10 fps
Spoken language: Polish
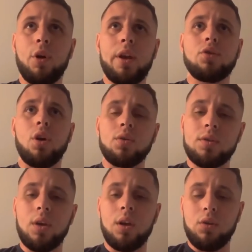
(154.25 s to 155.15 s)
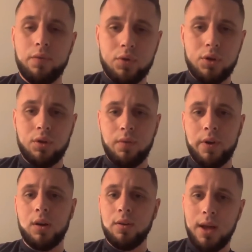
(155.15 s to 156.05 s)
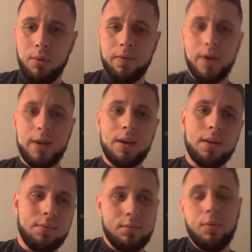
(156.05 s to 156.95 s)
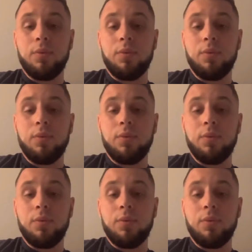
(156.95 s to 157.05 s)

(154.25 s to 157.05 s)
moje ciosy i to wszystko wyglądało fajnie.